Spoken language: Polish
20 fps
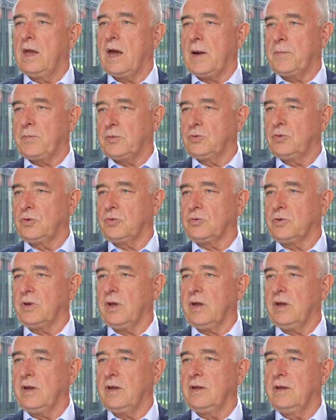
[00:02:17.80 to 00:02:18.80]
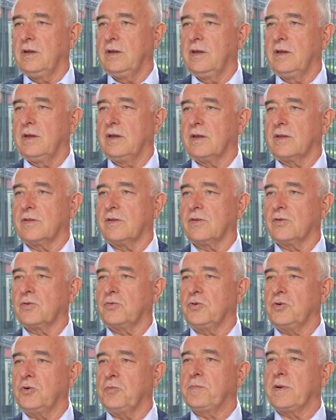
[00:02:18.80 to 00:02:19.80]
a po drugie
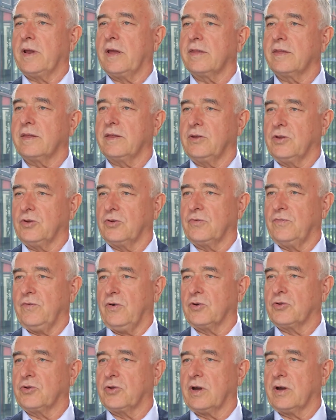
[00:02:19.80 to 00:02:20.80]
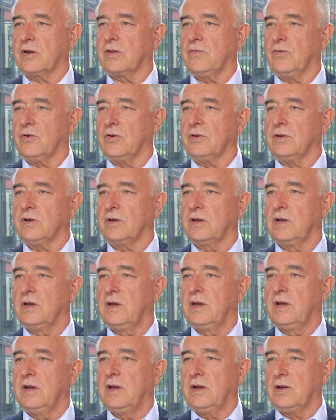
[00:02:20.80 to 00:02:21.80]
zyskują prestiż w oczach swoich
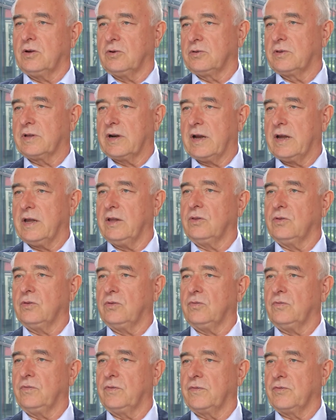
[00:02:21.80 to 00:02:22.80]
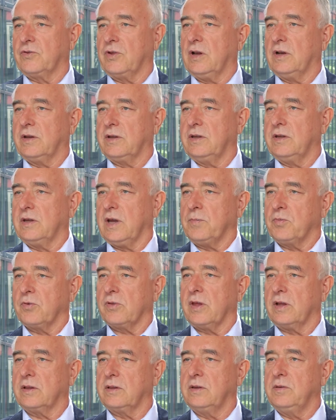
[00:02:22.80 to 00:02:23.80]
kontrahentów wszelkich, a
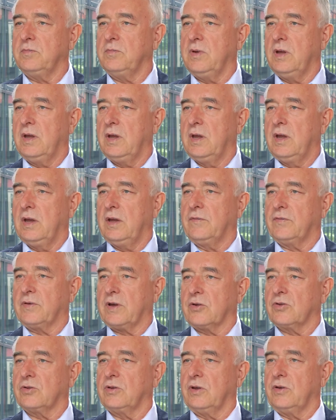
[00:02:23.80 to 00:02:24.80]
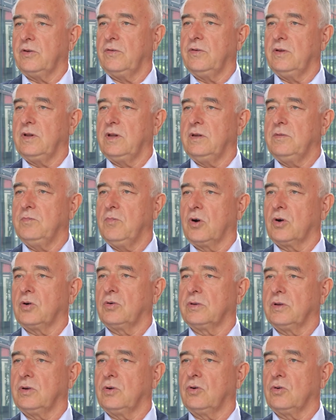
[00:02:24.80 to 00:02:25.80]
poza tym w każdej chwili
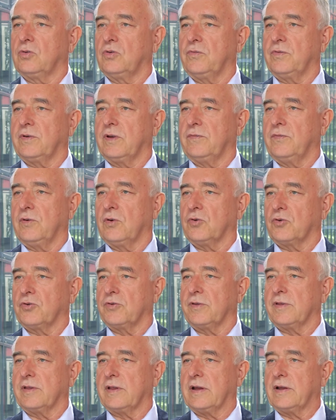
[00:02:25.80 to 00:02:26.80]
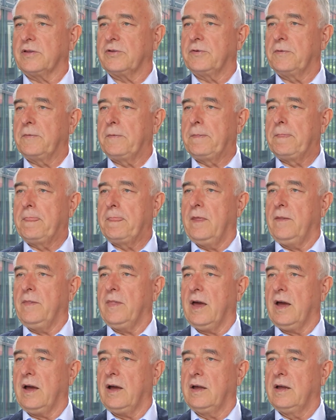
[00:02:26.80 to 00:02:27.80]
mogą tę gotówkę wykorzystać
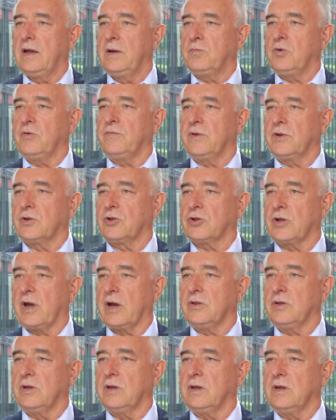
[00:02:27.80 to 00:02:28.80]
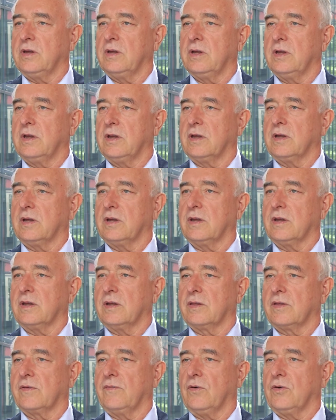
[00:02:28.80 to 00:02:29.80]
na powiększanie
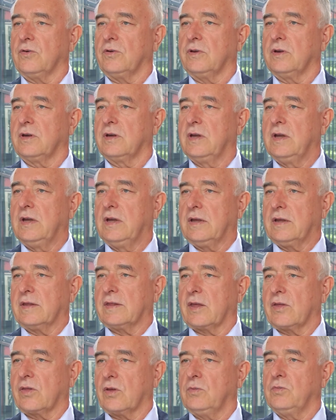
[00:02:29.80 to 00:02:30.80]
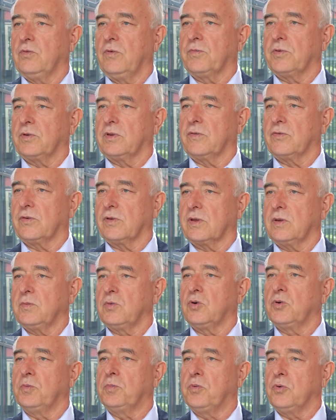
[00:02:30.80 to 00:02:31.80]
e, swoich zasobów, przede
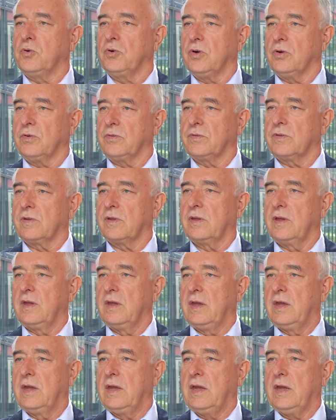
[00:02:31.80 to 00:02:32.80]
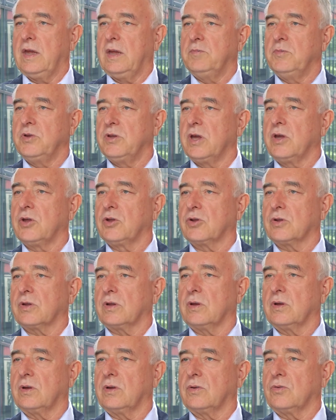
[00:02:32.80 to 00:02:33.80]
wszystkim kupując e,
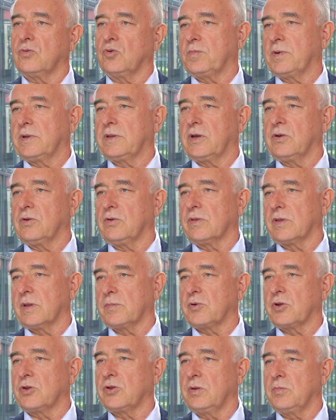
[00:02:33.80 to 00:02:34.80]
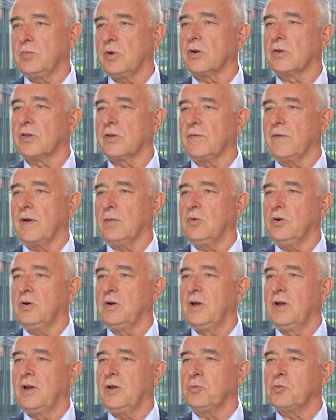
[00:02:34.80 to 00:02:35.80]
mniejsze czy upadające przedsiębiorstwa, bo
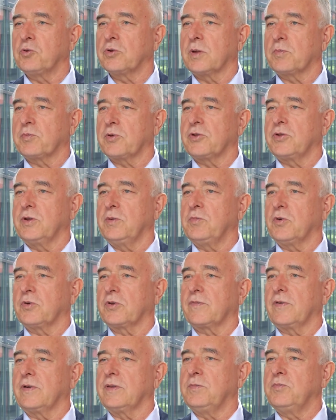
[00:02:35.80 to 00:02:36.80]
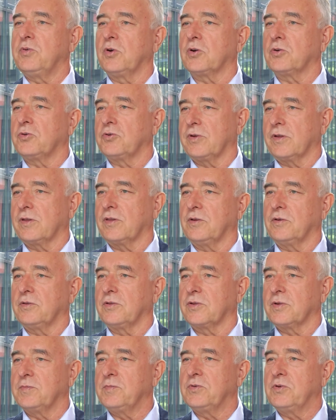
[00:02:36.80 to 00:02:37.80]
duże przedsiębiorstwa nie biorą się
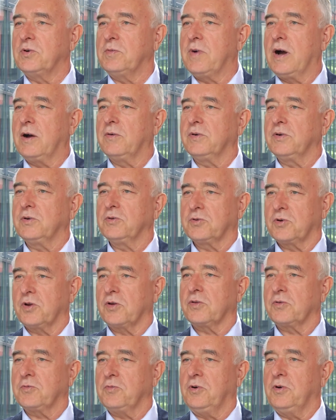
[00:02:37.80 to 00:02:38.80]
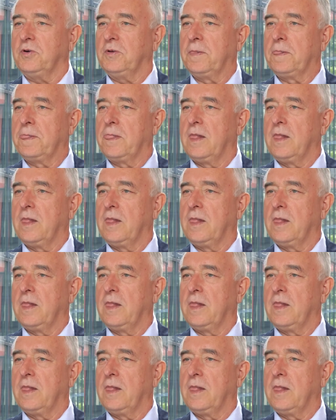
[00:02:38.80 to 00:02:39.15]
stąd, że było małe i urosło,